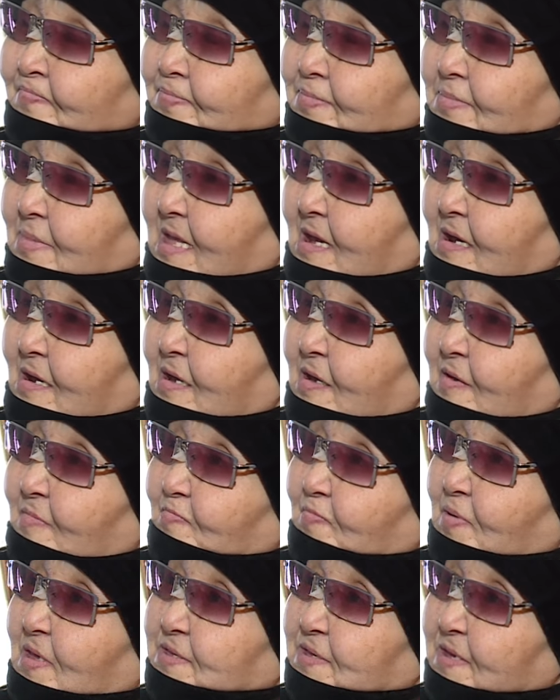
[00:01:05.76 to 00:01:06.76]
э,
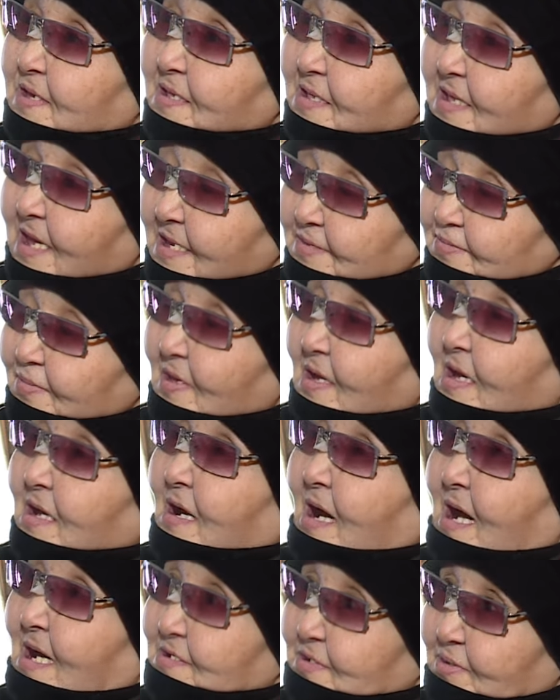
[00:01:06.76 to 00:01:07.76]
пяти лет,
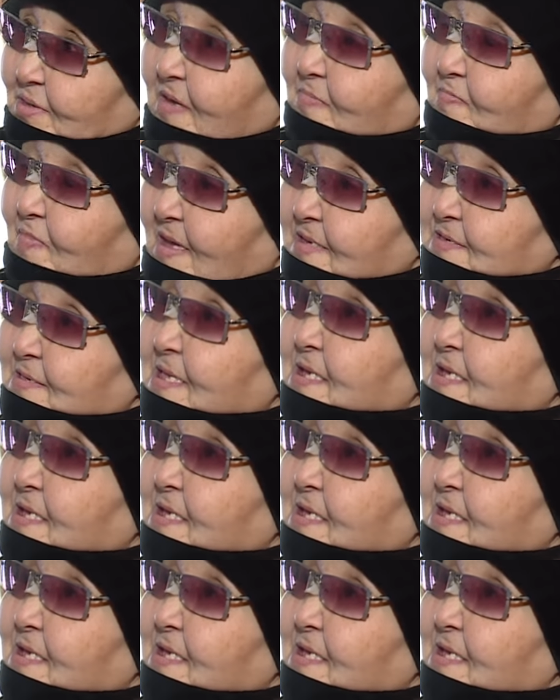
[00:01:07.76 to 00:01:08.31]
каждые пять